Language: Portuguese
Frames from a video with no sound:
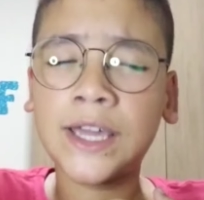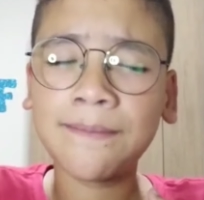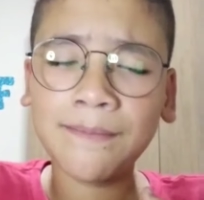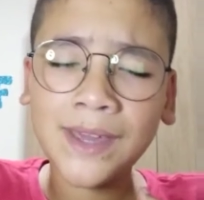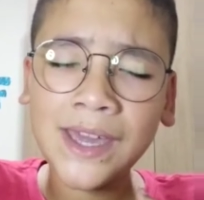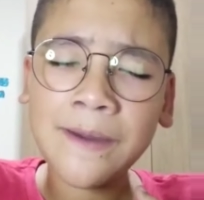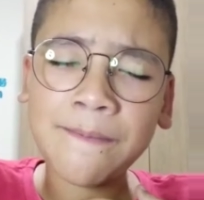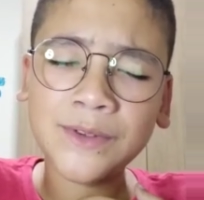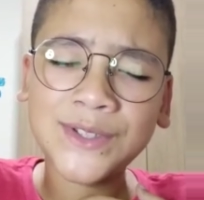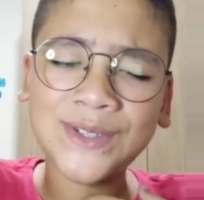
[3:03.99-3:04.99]
Que me
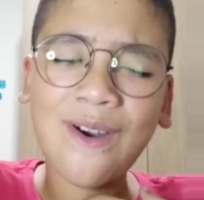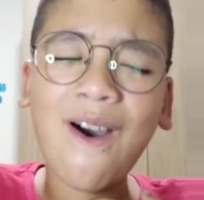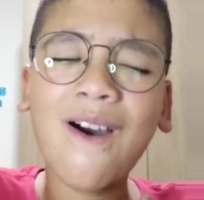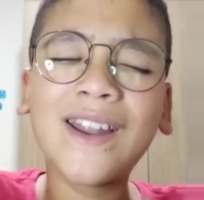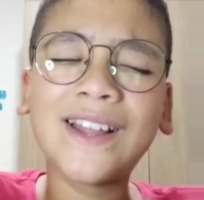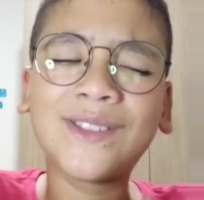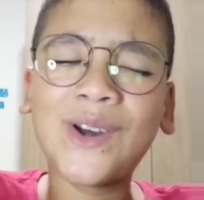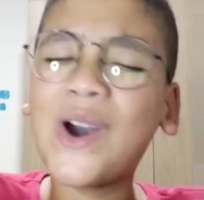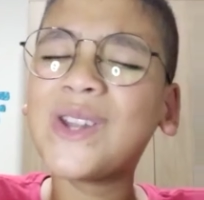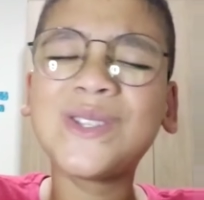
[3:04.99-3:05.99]
impulsiona
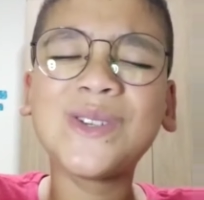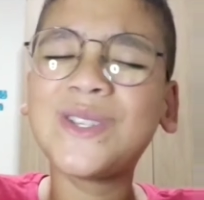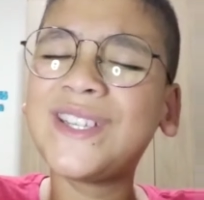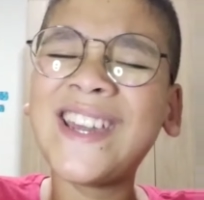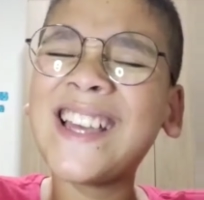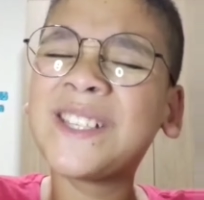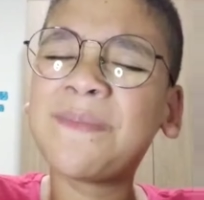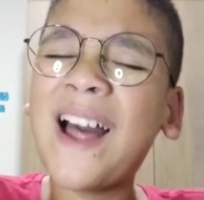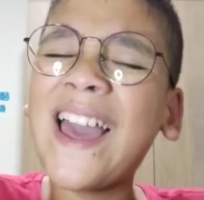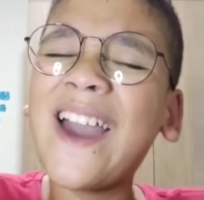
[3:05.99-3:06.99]
todos os dias
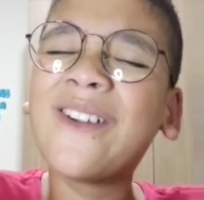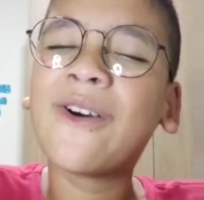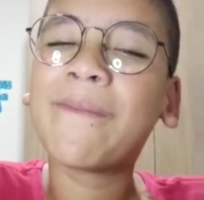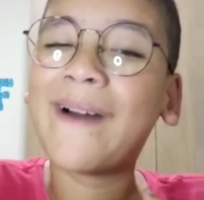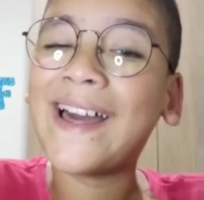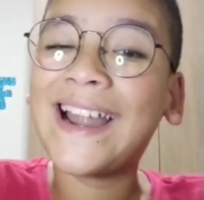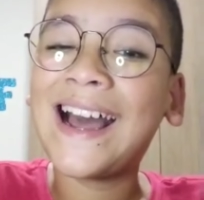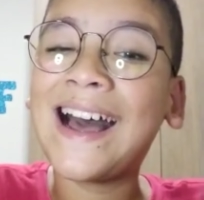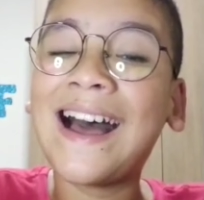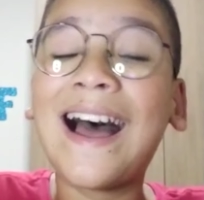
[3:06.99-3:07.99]
pra eu não
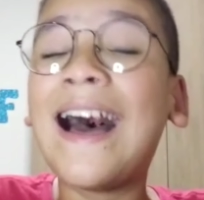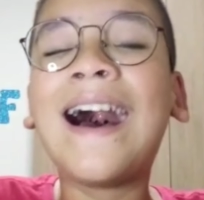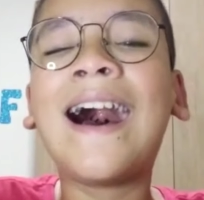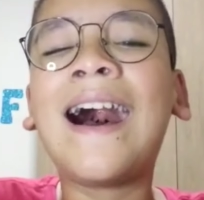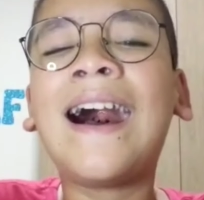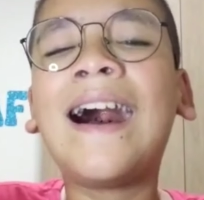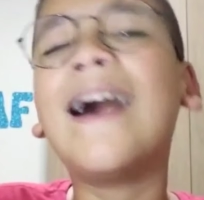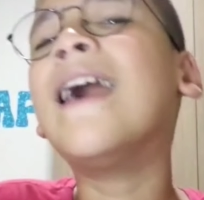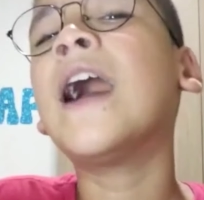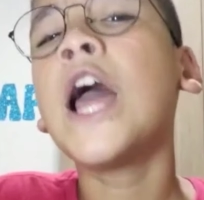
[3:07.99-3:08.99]

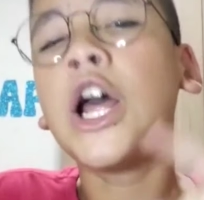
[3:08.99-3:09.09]
parar.